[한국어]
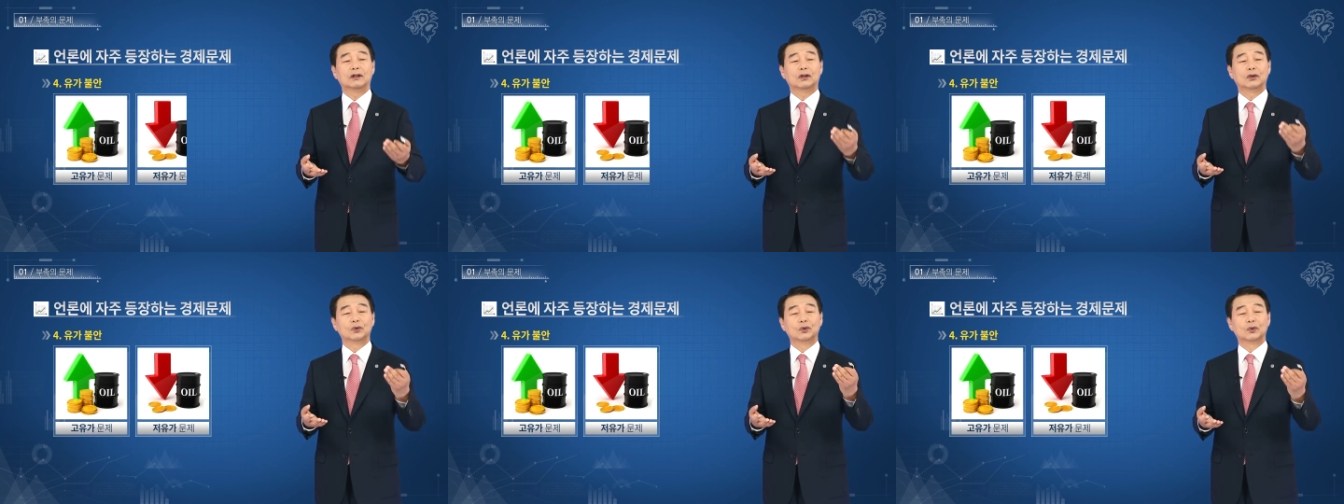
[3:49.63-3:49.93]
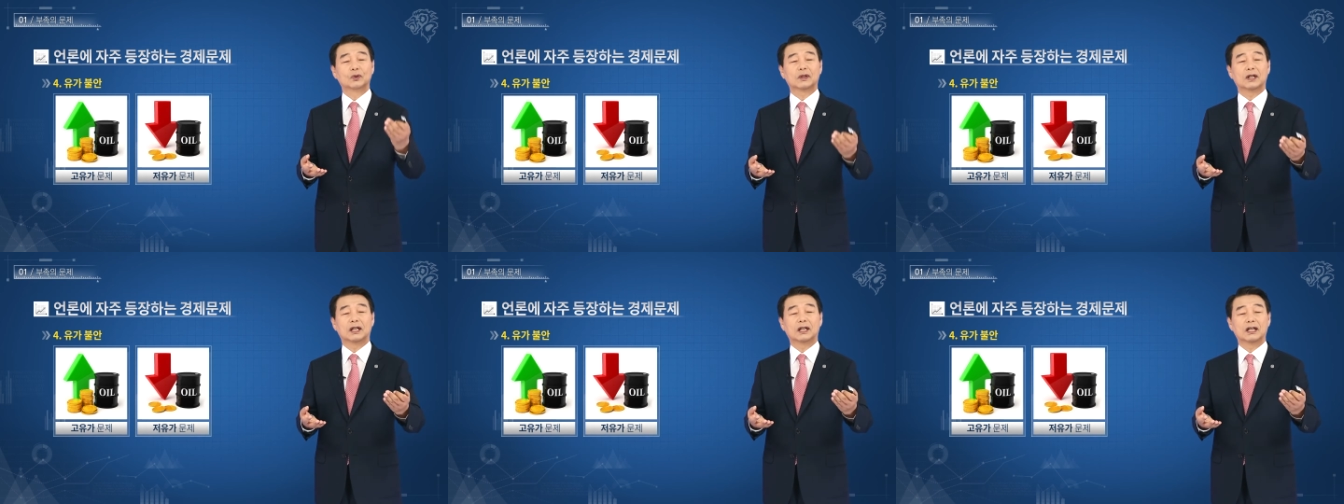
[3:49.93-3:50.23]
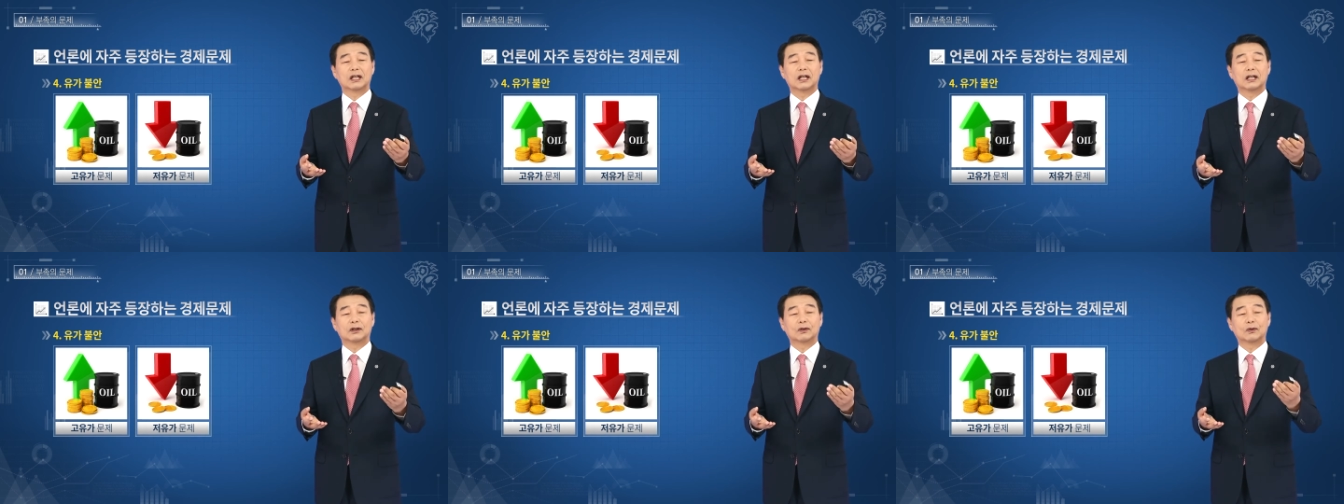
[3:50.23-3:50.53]
어,
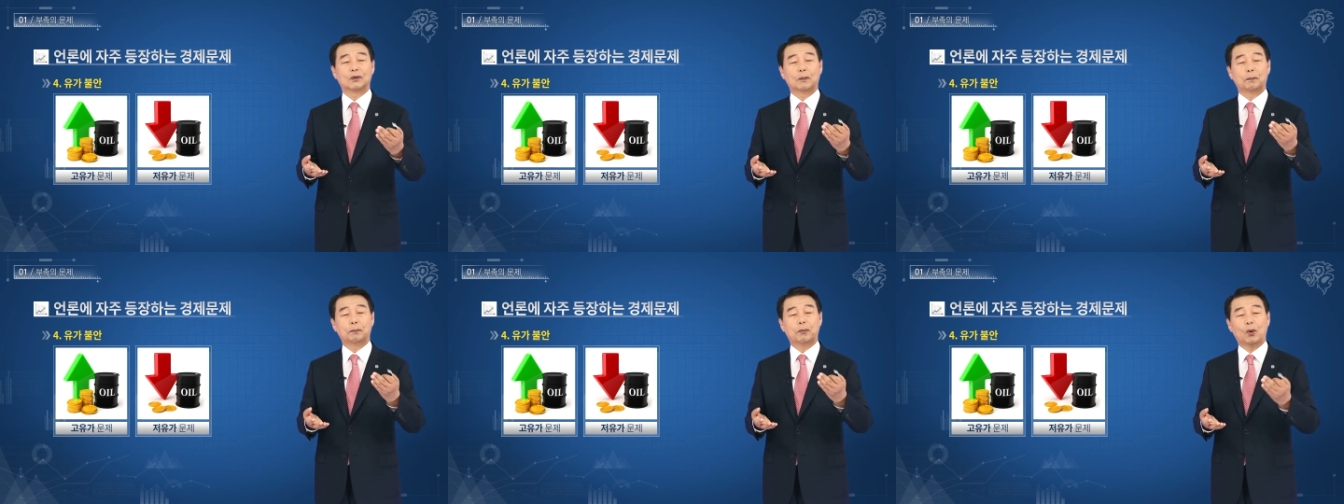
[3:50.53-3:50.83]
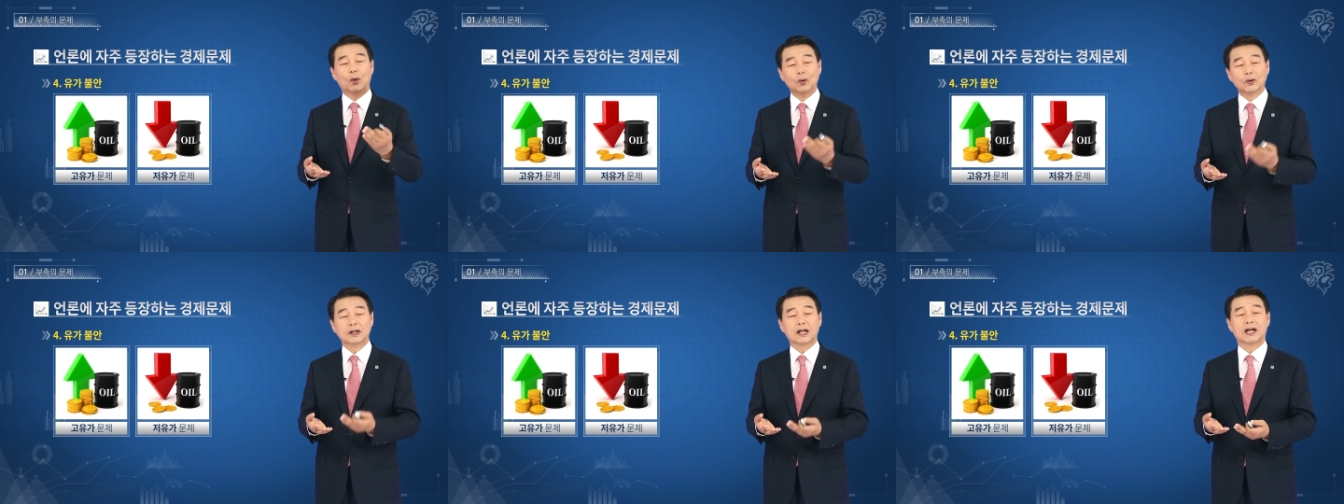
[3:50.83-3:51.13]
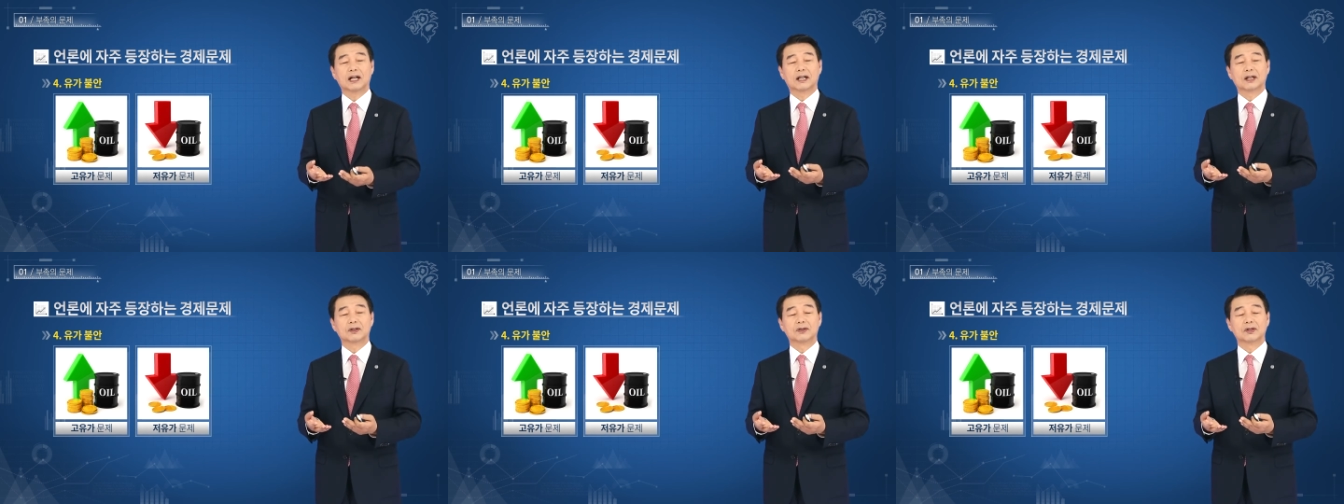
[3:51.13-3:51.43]
유가가 또
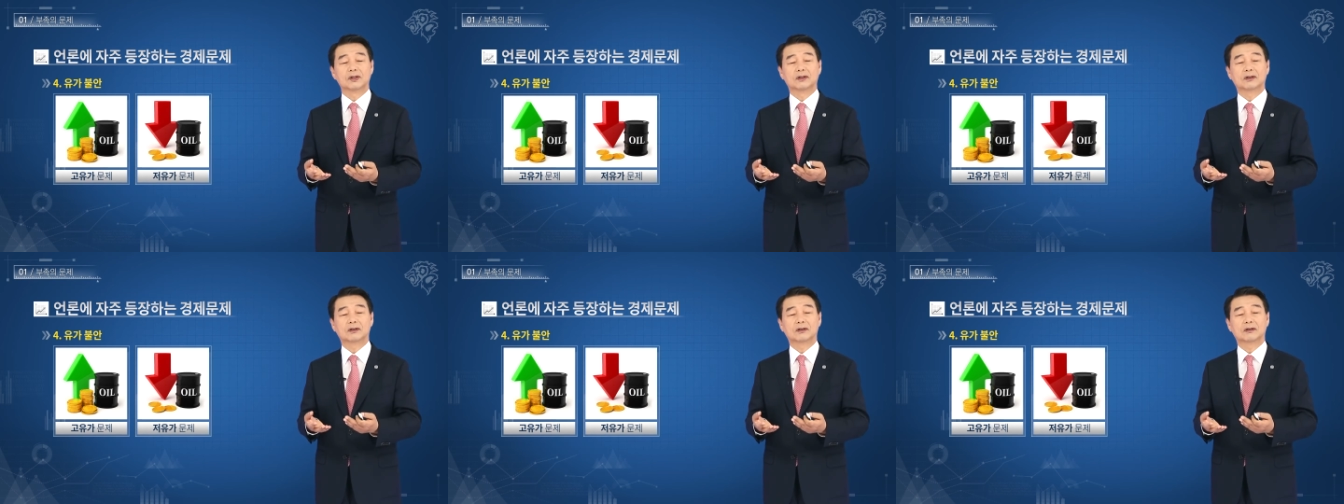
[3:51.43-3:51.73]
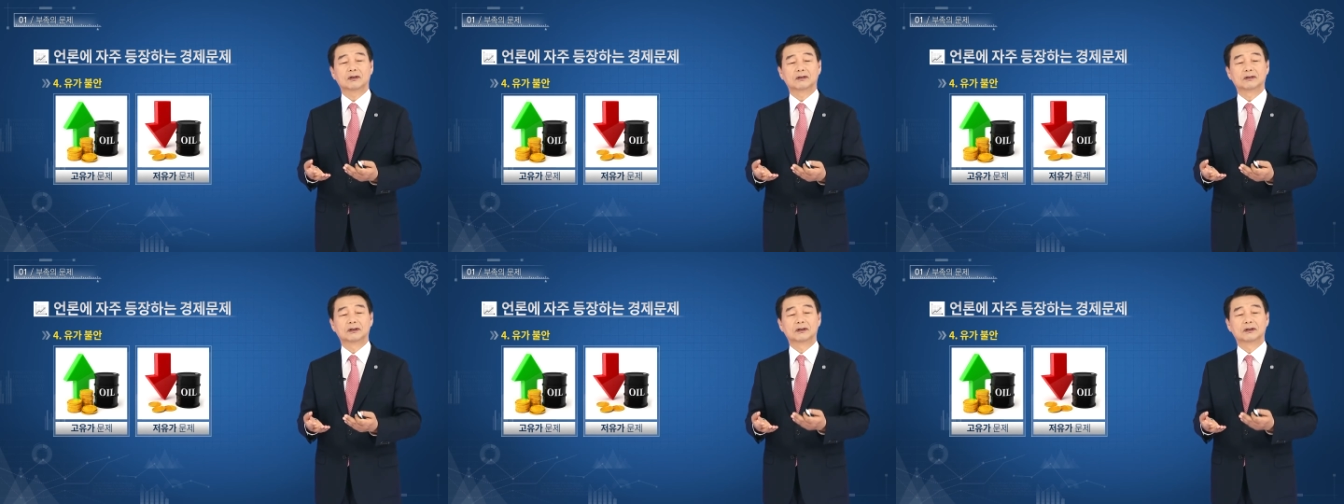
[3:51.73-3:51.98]
폭락해서